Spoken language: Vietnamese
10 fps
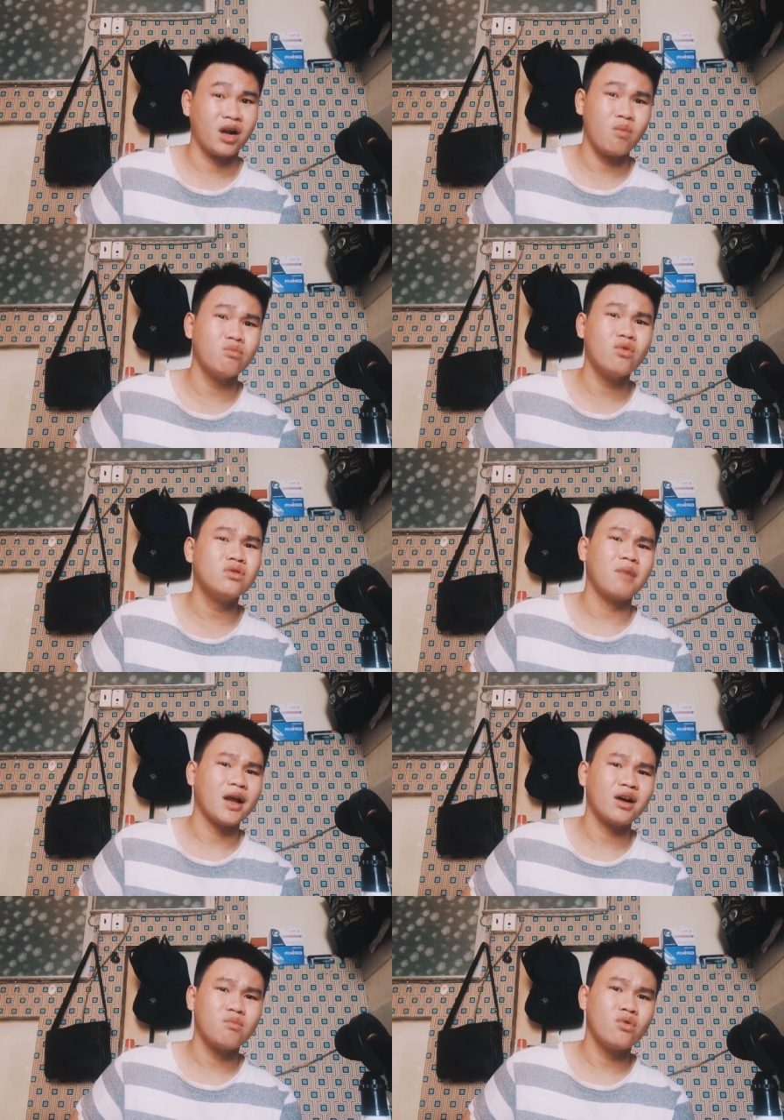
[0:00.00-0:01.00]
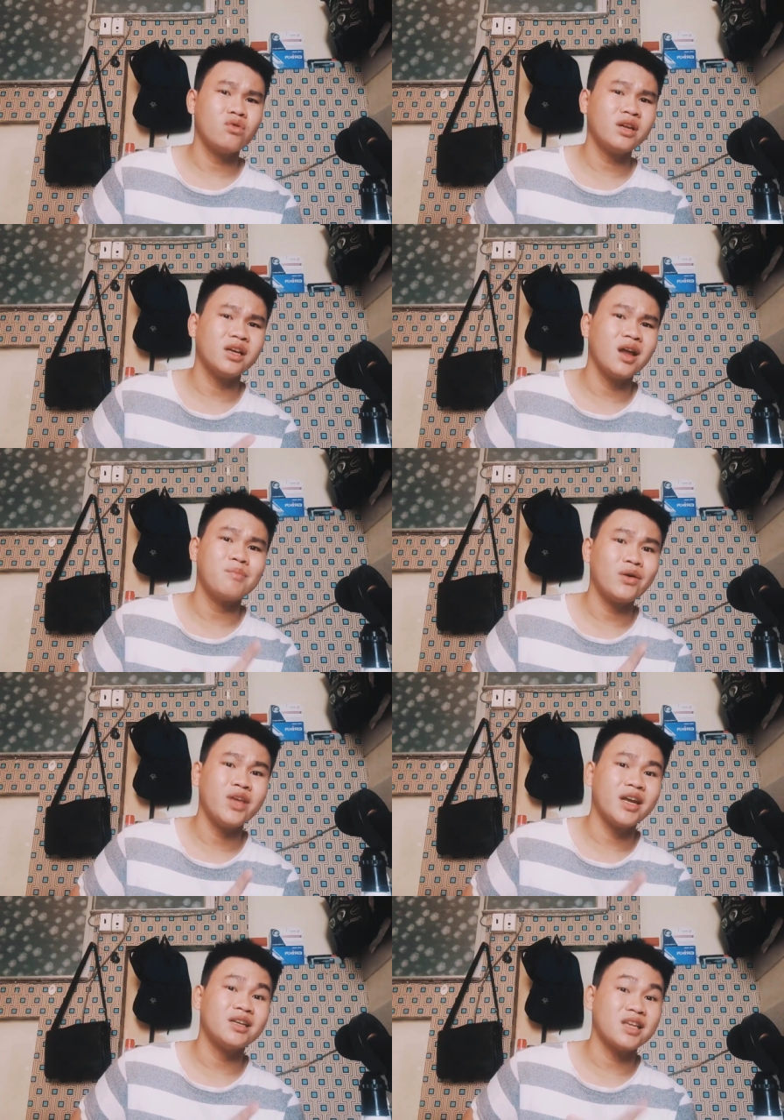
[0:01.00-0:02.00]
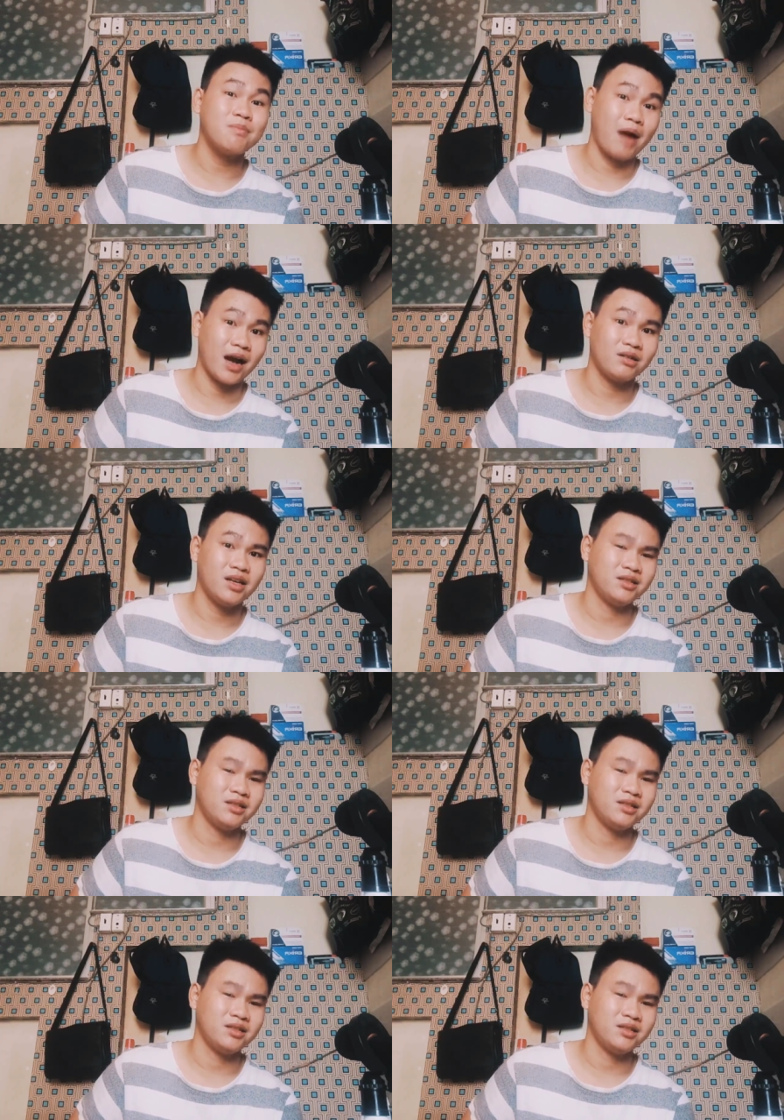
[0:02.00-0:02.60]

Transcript: Không muốn, bạn không muốn thì lớp bảo vệ nó sẽ bật lên,